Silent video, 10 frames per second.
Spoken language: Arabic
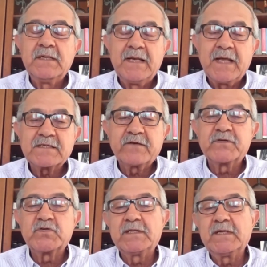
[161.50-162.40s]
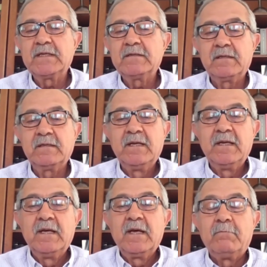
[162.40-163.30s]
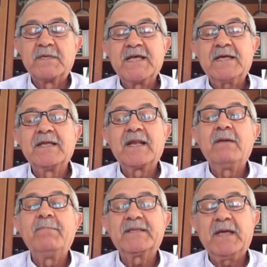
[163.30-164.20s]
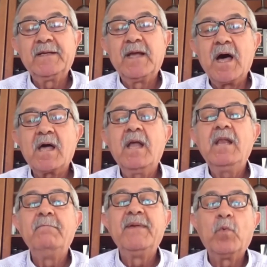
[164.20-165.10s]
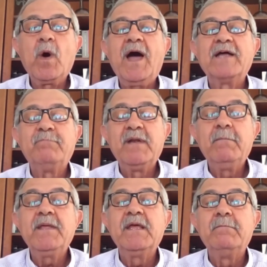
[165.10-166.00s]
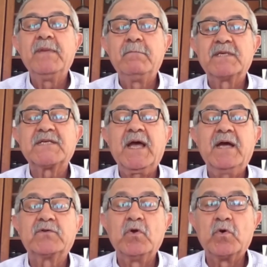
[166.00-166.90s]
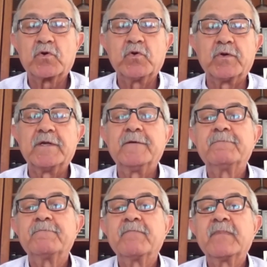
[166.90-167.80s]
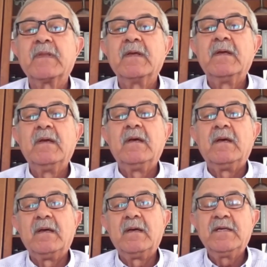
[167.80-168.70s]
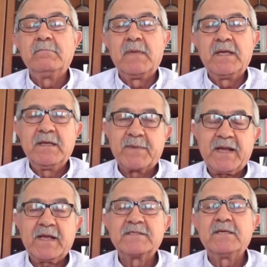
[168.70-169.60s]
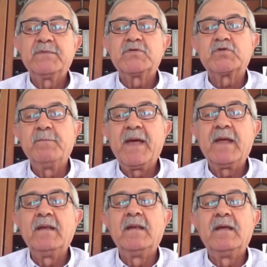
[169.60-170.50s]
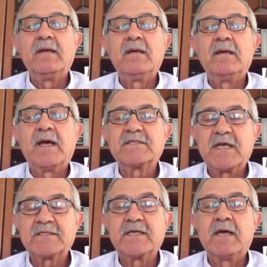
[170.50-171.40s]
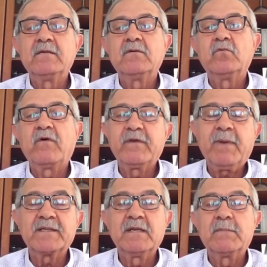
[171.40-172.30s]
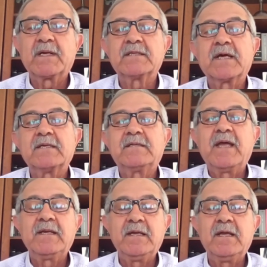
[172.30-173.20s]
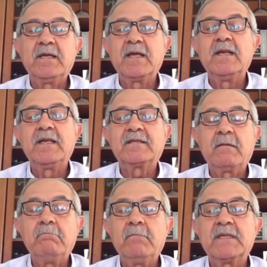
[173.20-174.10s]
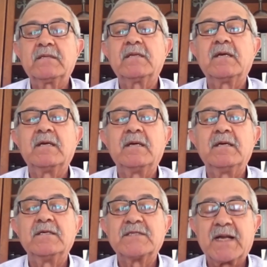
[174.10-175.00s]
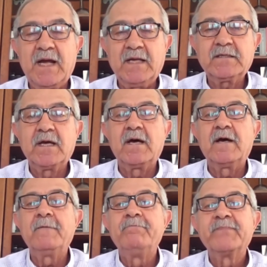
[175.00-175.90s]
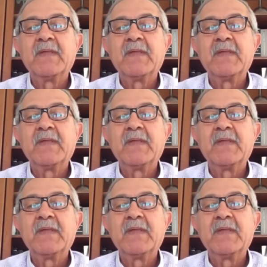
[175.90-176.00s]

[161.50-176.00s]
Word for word: للاسف الشديد مساحه الغابات عندنا اقل من 1% من مساحه الاردن نعم هي هي مركزه بالشمال آه، اساسا وفي بعض المناطق الثانيه يلي تمت آه، زراعتها